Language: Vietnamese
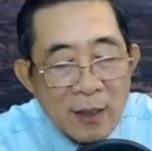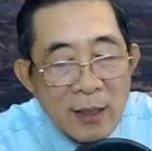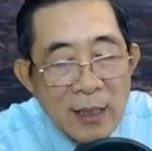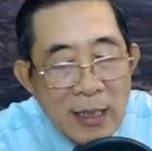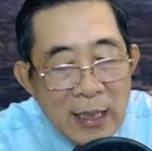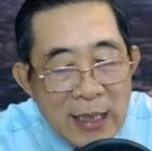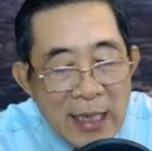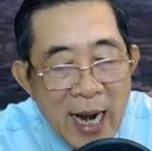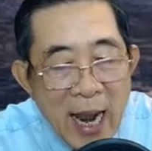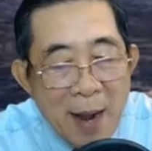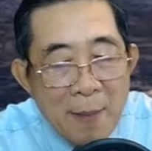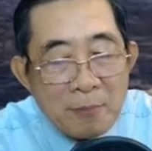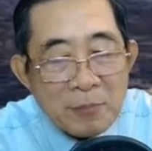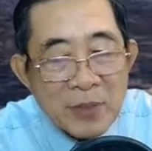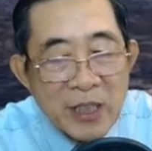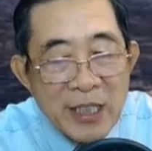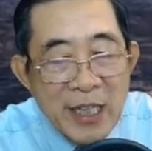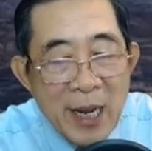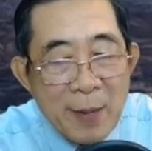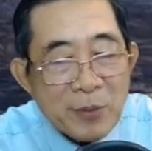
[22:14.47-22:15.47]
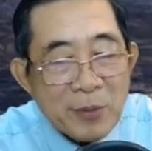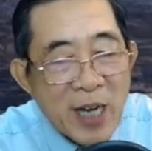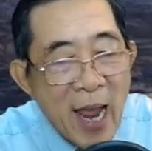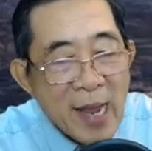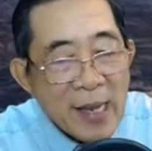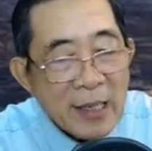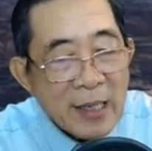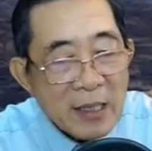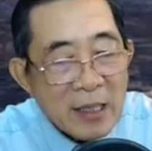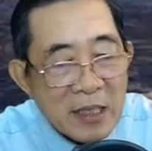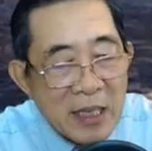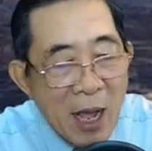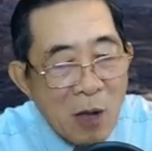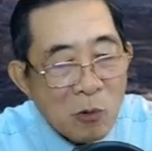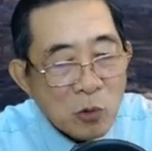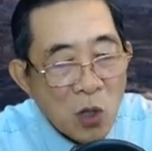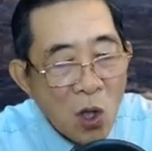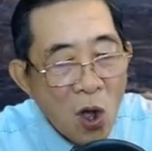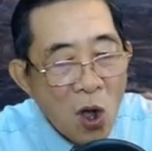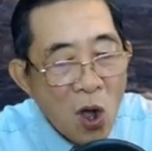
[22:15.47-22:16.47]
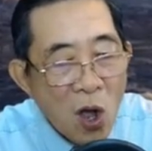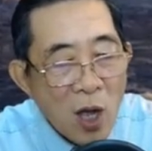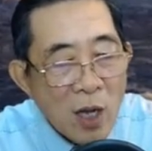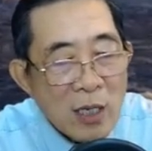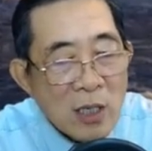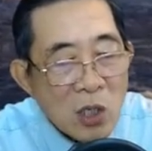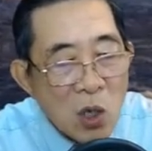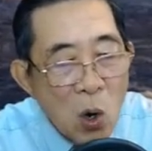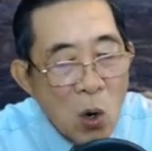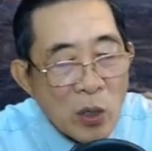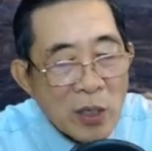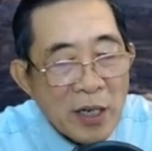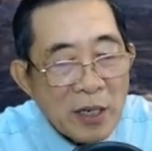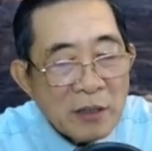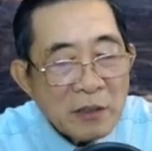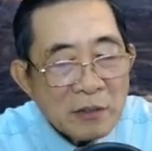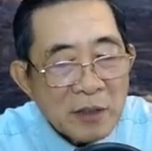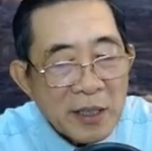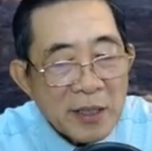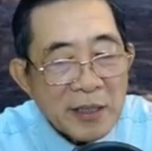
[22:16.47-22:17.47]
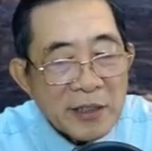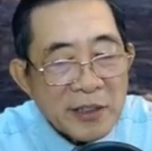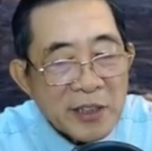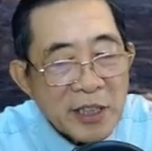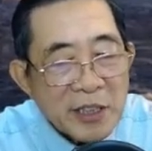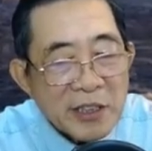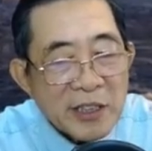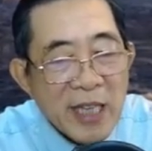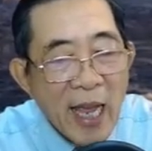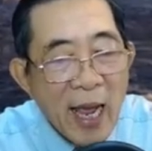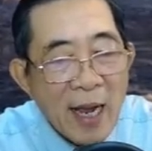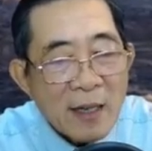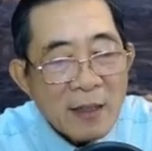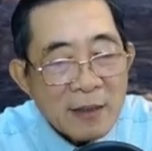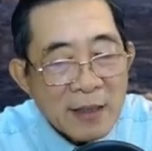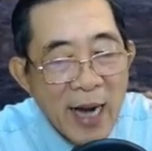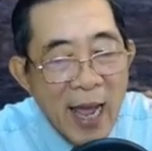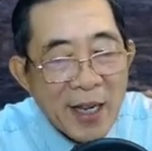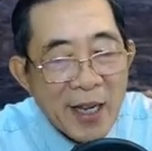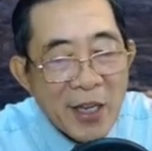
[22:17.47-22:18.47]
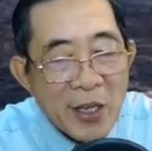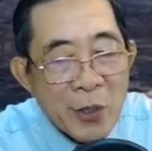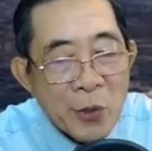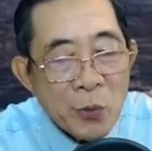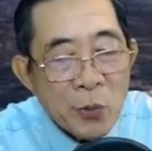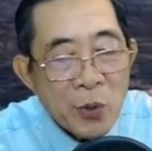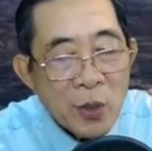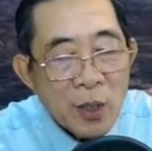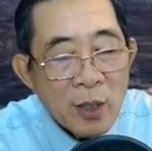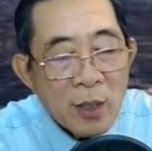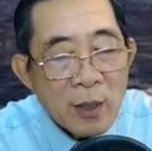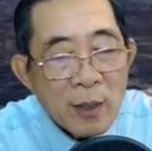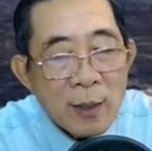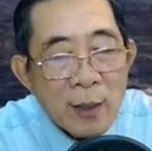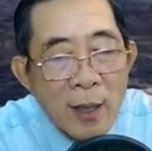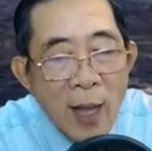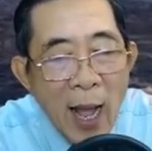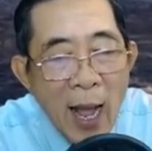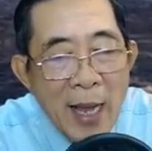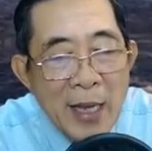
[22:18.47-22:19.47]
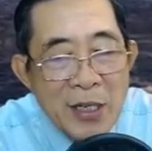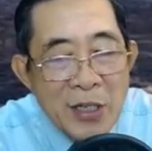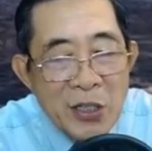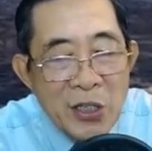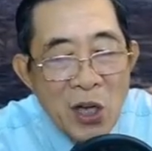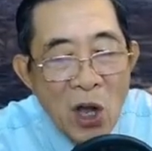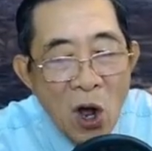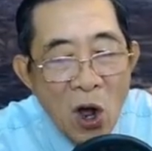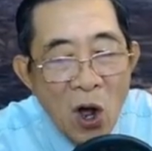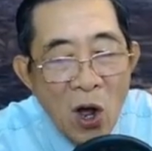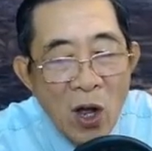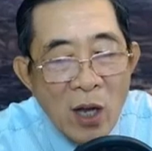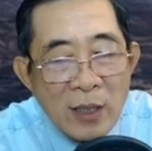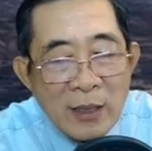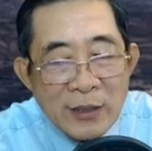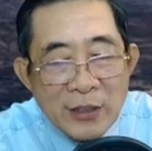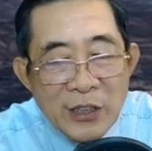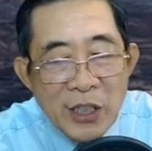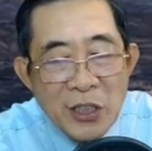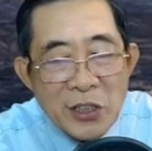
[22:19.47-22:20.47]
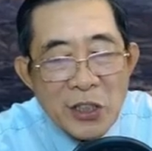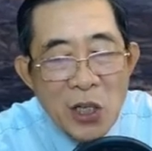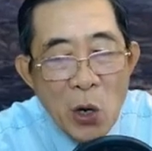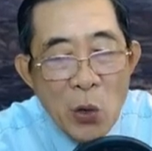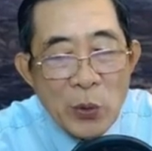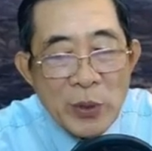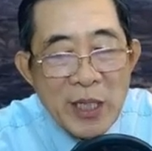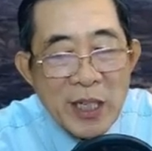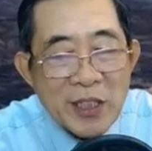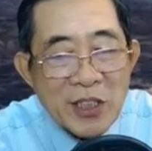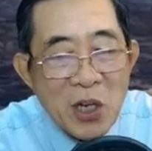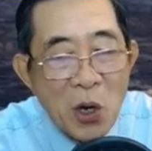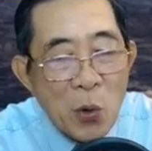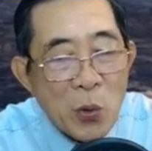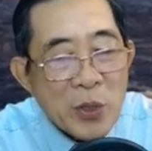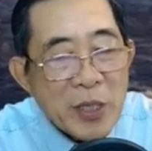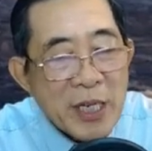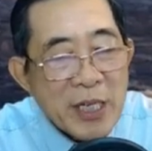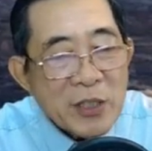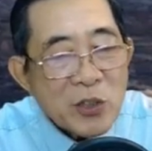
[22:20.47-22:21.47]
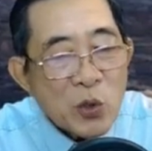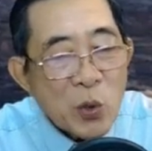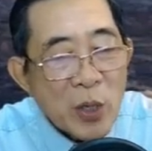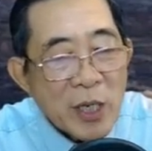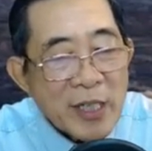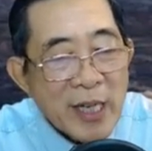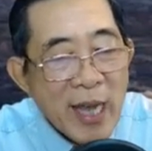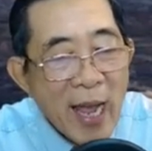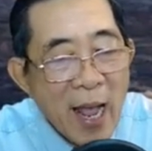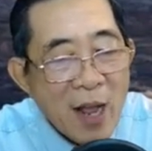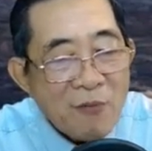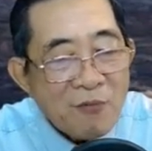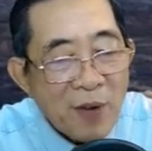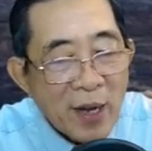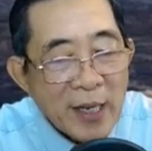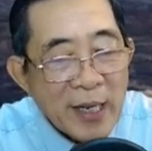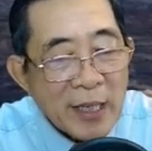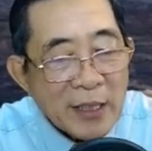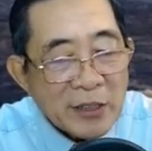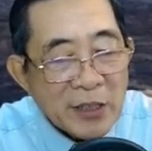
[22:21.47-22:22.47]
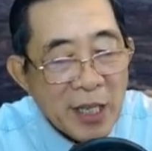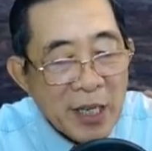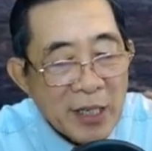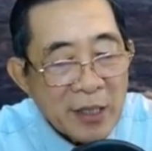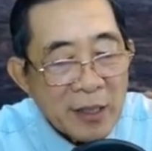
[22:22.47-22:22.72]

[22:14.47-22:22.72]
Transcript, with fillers: nam thì đẹp trai, cao to, còn nữ thì xinh xắn, đáng yêu. Hai người họ xứng đôi đến nỗi khiến cho người khác phải ganh tị.